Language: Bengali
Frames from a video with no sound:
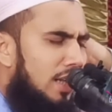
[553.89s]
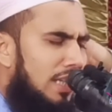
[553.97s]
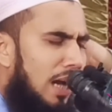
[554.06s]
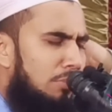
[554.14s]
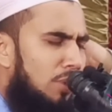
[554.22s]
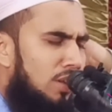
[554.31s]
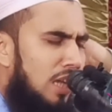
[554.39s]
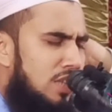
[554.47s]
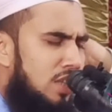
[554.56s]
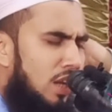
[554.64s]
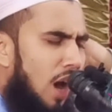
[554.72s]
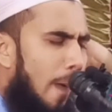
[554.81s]
কেমন
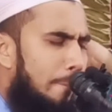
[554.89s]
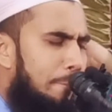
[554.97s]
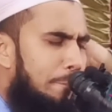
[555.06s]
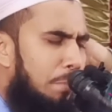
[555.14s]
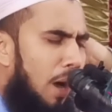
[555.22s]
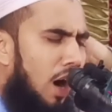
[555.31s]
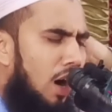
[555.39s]
আছেন আব্ব